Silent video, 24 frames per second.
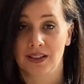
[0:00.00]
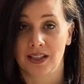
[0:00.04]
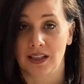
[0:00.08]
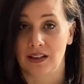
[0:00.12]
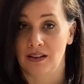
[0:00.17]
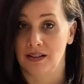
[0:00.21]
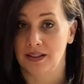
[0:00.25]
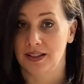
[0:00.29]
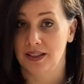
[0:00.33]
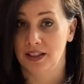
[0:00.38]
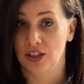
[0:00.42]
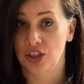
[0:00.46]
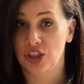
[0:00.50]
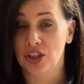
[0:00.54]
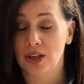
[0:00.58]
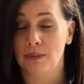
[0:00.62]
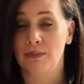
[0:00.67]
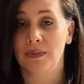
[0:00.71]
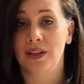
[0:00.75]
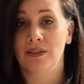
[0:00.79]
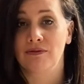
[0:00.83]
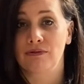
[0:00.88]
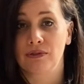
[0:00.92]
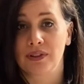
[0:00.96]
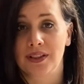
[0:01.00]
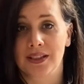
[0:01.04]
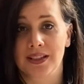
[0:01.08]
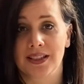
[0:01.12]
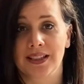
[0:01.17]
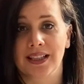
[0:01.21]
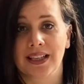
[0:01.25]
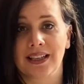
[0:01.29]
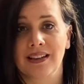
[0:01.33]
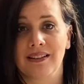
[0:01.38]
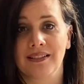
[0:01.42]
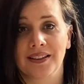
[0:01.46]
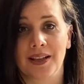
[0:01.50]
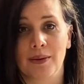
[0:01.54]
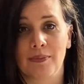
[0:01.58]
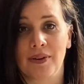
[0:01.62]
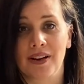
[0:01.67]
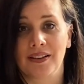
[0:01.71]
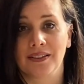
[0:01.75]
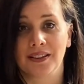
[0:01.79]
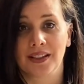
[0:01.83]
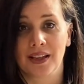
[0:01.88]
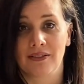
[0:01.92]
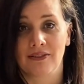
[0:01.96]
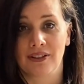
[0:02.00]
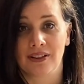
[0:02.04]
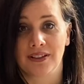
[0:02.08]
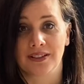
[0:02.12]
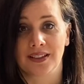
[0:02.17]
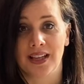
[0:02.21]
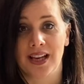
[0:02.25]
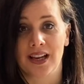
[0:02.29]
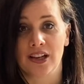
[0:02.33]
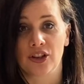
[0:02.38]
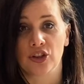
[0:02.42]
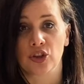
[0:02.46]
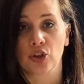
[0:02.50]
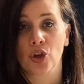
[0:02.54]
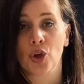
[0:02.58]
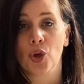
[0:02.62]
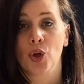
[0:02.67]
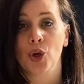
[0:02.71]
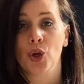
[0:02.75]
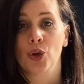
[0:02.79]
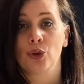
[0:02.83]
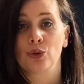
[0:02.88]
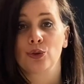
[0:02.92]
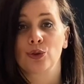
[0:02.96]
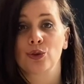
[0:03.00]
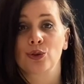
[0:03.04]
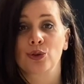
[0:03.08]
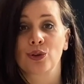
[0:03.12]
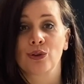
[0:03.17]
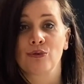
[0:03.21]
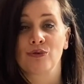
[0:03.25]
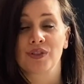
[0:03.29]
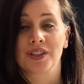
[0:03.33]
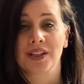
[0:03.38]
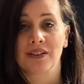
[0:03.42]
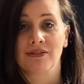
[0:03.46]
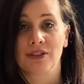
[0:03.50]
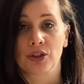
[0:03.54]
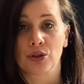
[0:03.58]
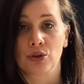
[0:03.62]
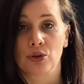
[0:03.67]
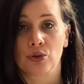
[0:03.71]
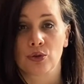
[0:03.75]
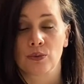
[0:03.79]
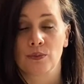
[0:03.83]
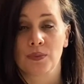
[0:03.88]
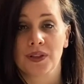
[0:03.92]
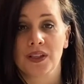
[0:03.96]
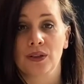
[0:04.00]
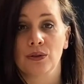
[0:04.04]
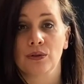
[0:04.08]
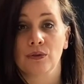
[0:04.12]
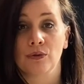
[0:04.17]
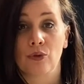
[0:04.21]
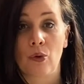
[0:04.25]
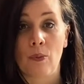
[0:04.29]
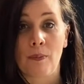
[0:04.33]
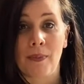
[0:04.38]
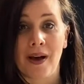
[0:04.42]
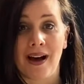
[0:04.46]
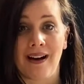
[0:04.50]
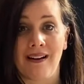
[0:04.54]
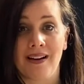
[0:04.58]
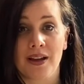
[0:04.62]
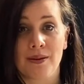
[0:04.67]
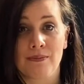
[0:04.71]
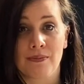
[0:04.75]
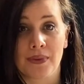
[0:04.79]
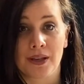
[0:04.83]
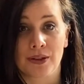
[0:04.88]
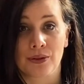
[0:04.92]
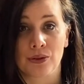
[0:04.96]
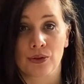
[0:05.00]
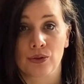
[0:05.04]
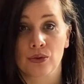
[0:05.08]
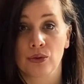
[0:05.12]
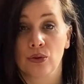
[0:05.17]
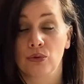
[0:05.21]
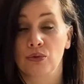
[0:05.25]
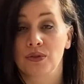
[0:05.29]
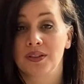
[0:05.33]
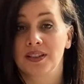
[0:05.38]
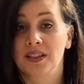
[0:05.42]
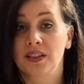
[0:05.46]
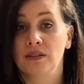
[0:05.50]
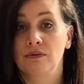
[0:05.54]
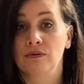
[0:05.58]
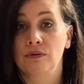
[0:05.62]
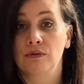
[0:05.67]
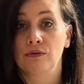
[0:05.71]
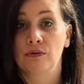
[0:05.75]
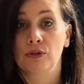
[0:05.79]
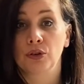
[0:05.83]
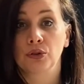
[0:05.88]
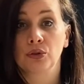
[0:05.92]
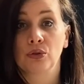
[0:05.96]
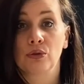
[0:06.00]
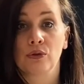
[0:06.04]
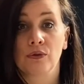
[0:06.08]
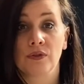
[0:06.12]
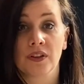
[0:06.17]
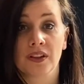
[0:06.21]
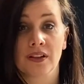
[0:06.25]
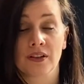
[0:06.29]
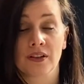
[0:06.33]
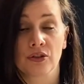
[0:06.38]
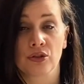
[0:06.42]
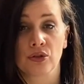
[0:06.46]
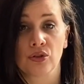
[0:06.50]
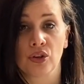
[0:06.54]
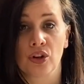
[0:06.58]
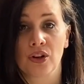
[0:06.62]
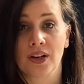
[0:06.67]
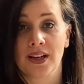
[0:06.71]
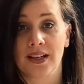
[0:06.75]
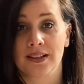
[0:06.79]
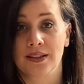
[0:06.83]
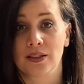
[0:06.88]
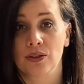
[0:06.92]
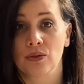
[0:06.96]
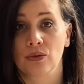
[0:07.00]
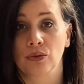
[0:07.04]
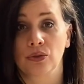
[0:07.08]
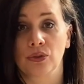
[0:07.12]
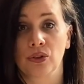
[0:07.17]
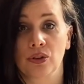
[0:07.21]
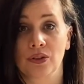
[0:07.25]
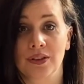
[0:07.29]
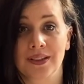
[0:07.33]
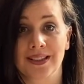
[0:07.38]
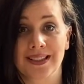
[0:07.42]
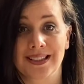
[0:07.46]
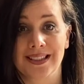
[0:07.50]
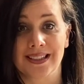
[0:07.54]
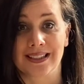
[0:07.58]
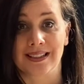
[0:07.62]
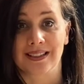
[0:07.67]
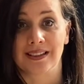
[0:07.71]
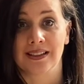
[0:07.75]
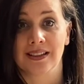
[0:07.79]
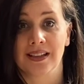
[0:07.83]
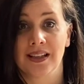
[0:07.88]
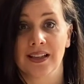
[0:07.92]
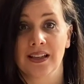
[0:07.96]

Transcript: Alors, si jamais vous désirez en apprendre davantage sur ce que vous avez subi de vos parents immatures ou si vous vous retrouvez dans une relation toxique,